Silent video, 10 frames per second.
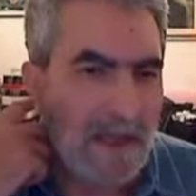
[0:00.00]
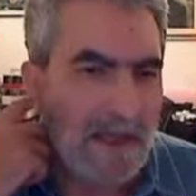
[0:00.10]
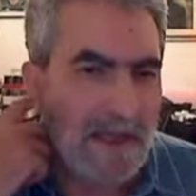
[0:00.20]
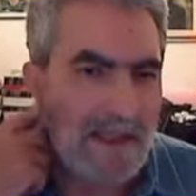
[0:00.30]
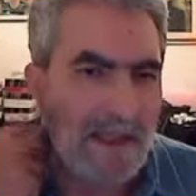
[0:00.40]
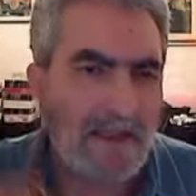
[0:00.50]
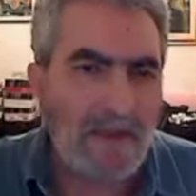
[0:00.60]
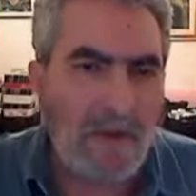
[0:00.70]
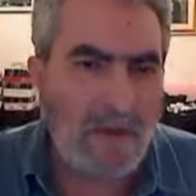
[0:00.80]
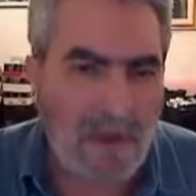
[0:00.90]
Né
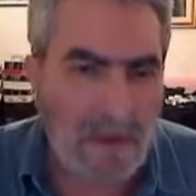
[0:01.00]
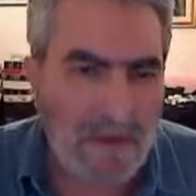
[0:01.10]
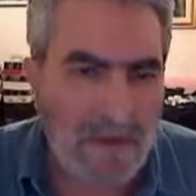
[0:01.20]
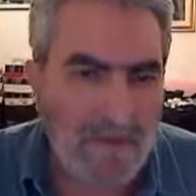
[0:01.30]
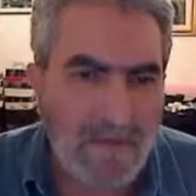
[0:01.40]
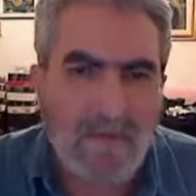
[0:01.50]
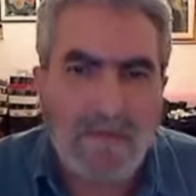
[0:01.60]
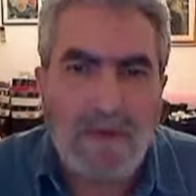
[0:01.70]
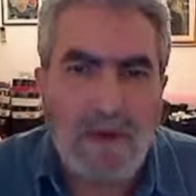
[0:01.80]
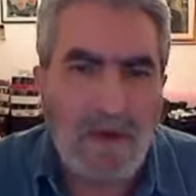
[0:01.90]
d'altronde
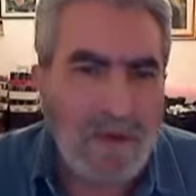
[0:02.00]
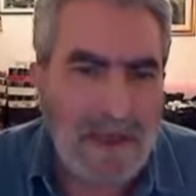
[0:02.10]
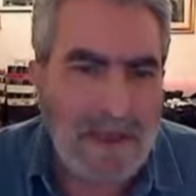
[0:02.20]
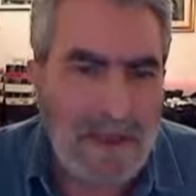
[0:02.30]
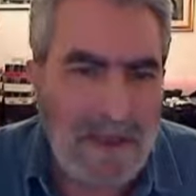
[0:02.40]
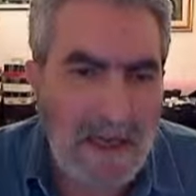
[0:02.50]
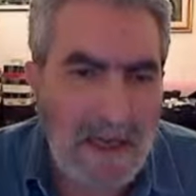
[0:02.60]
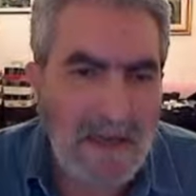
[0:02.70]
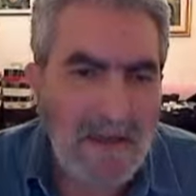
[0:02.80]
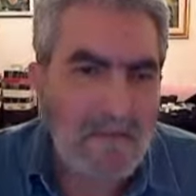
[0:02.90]
per
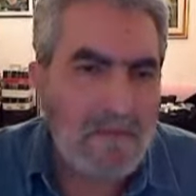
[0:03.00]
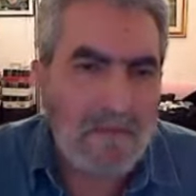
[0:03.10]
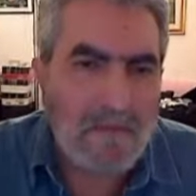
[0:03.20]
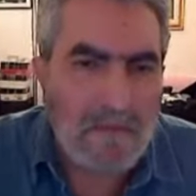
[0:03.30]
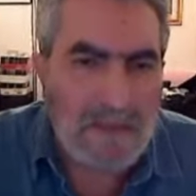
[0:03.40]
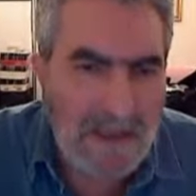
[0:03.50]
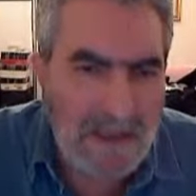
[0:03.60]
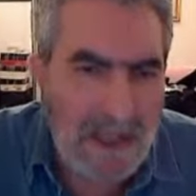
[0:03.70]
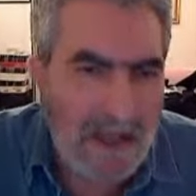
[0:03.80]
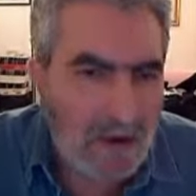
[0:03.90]
eutanasia si
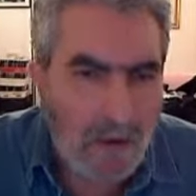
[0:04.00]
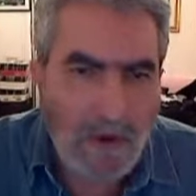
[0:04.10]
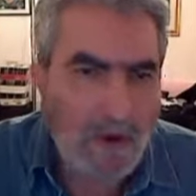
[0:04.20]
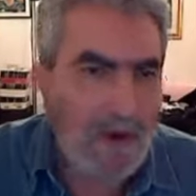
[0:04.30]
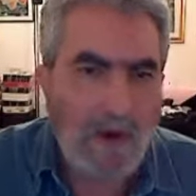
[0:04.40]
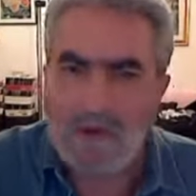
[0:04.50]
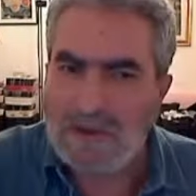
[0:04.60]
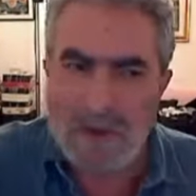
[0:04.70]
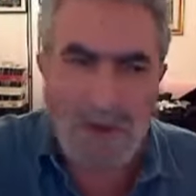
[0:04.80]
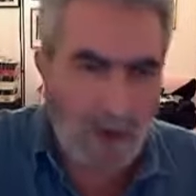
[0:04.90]
intende, perlomeno
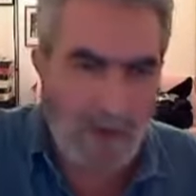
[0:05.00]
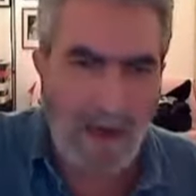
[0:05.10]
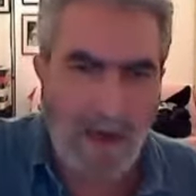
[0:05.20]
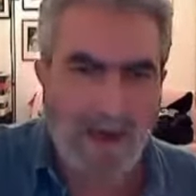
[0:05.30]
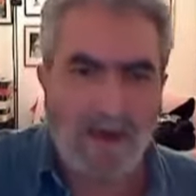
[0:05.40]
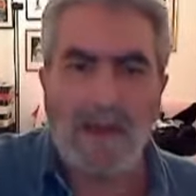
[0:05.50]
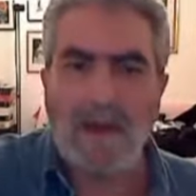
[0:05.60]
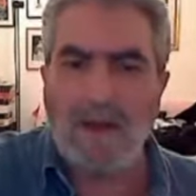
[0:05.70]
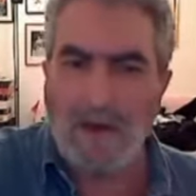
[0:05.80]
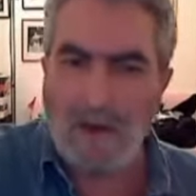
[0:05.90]

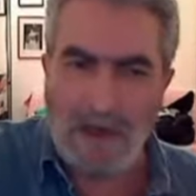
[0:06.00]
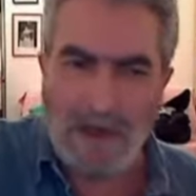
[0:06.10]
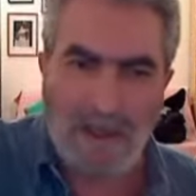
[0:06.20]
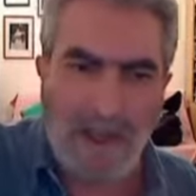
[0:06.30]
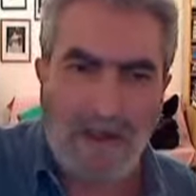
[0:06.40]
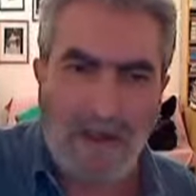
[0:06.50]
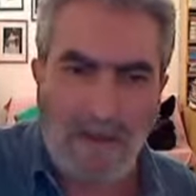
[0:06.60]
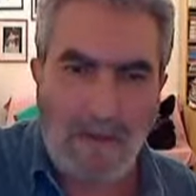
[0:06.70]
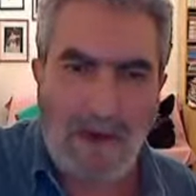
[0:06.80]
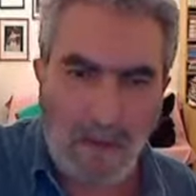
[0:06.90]
sicuramente non
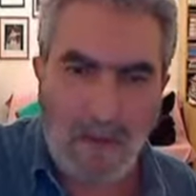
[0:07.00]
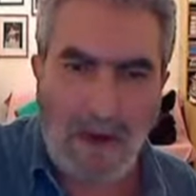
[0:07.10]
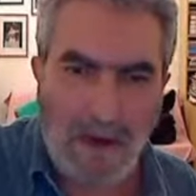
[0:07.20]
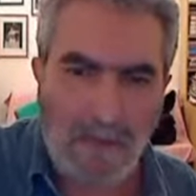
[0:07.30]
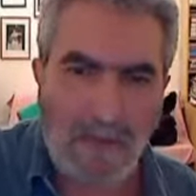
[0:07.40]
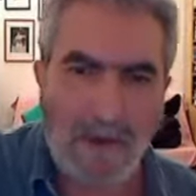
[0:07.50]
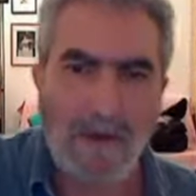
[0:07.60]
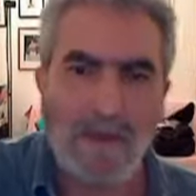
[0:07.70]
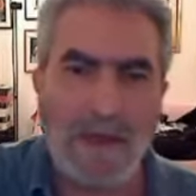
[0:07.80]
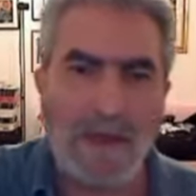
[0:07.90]
l'intende Mina Welby per
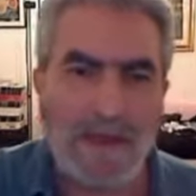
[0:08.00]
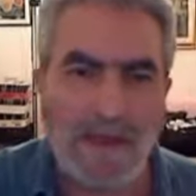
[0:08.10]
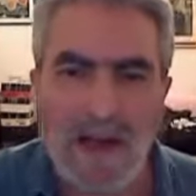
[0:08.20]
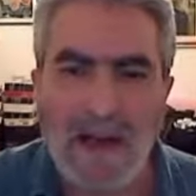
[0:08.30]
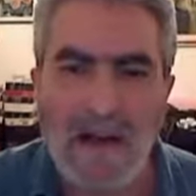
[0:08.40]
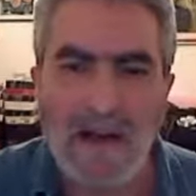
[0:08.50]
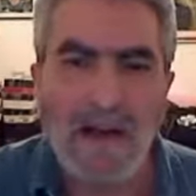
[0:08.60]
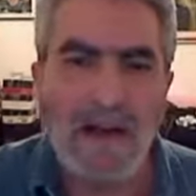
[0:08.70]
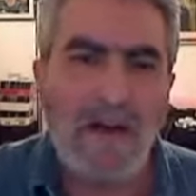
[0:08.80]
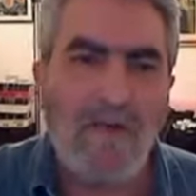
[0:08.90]
eutanasia,
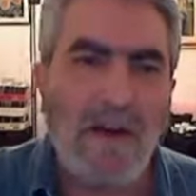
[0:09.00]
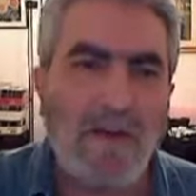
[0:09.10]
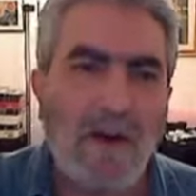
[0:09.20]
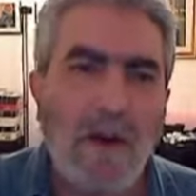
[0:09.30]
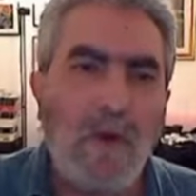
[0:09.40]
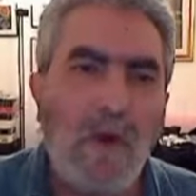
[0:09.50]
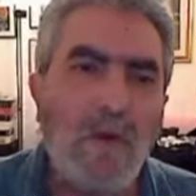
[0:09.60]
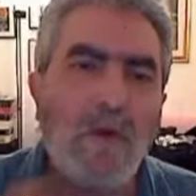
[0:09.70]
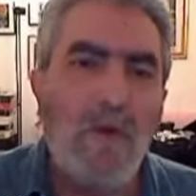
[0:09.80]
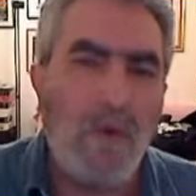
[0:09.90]
il fatto che
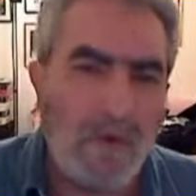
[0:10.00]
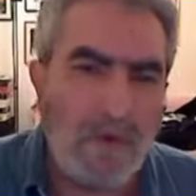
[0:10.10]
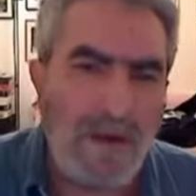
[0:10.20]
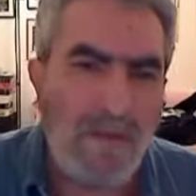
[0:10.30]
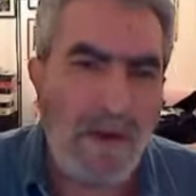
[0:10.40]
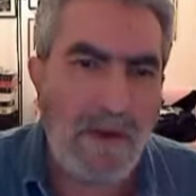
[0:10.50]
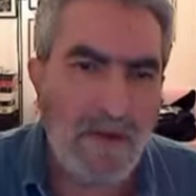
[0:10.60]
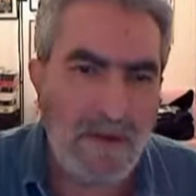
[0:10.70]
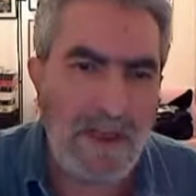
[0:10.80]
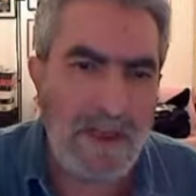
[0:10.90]
qualcuno si
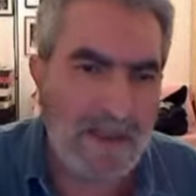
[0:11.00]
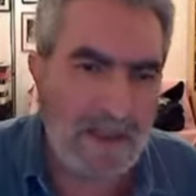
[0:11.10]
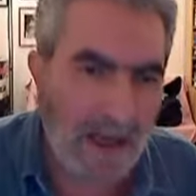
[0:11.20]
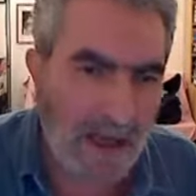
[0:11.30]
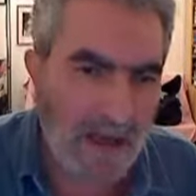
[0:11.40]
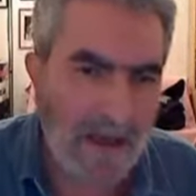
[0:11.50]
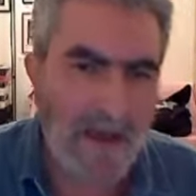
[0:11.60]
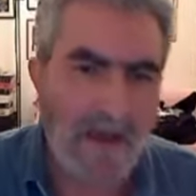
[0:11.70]
impietosisca